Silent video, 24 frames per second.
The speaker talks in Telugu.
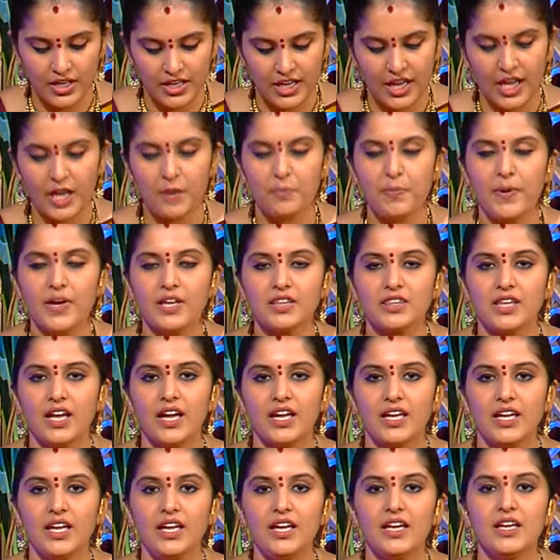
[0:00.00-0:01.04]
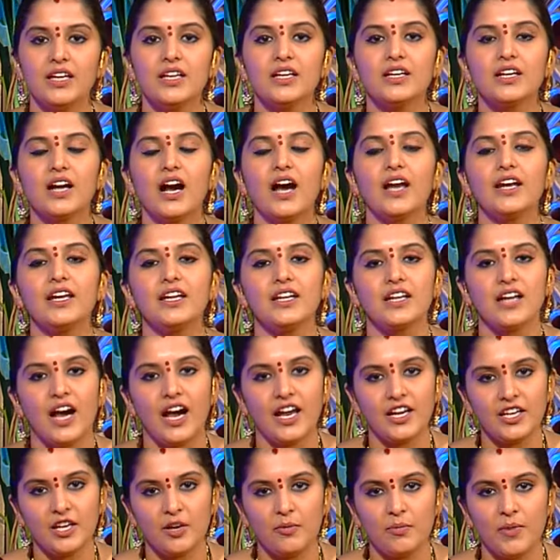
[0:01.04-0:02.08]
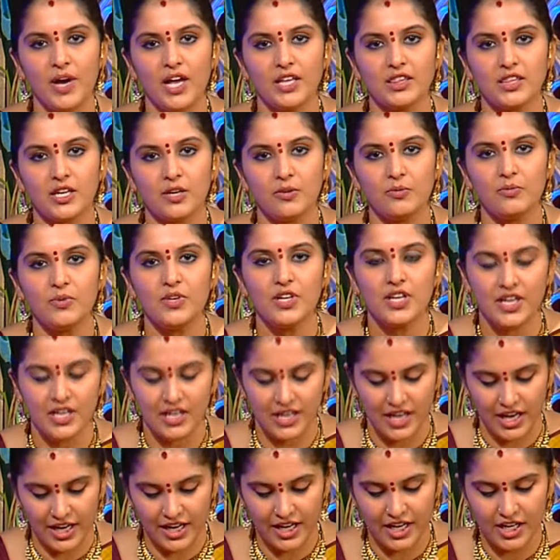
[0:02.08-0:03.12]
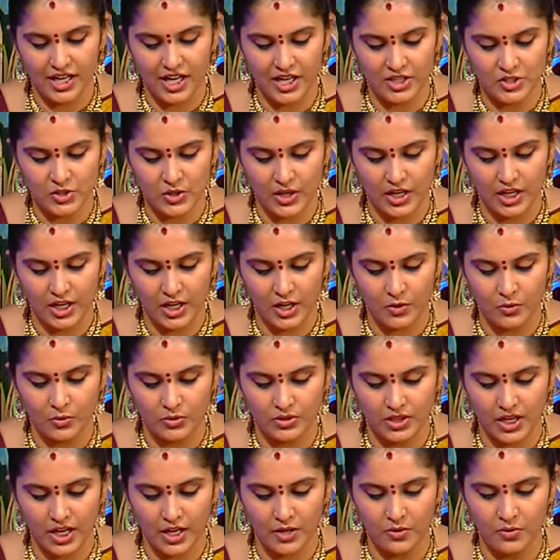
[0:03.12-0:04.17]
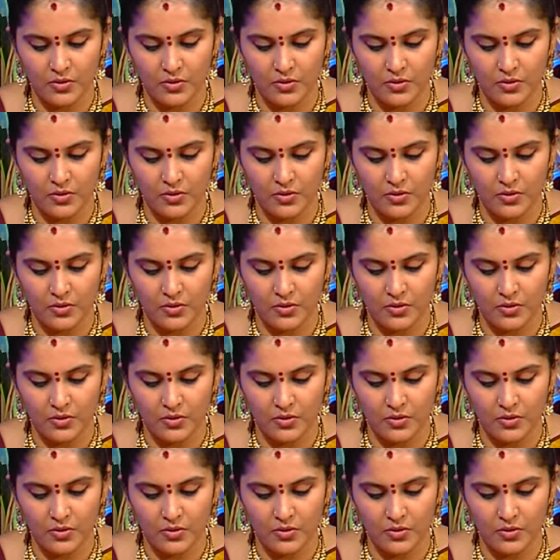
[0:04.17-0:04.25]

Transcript: ఏర్పడతాయి కానీ కార్యం మాత్రం ఘనంగా చేయగలుగుతారు